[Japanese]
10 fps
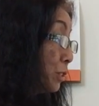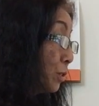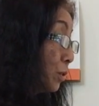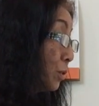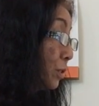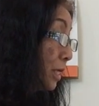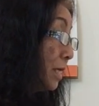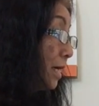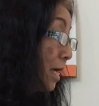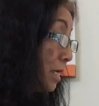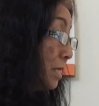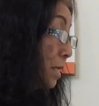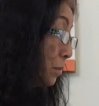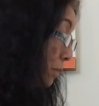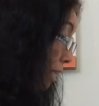一応キーが E
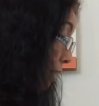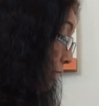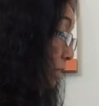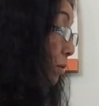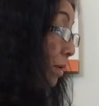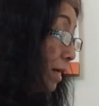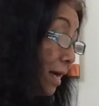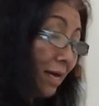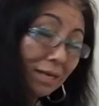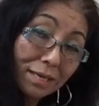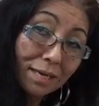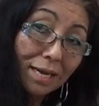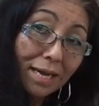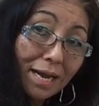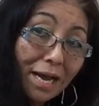なので1度から
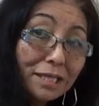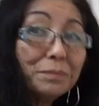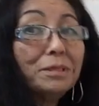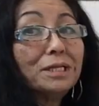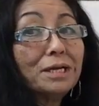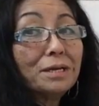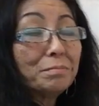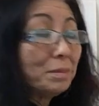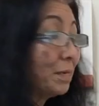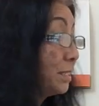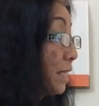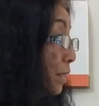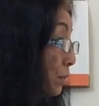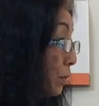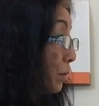始めてみました
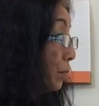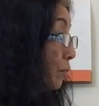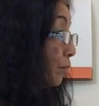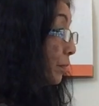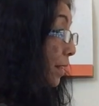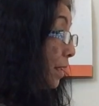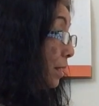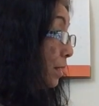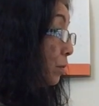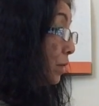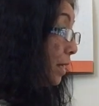けど、えー、こ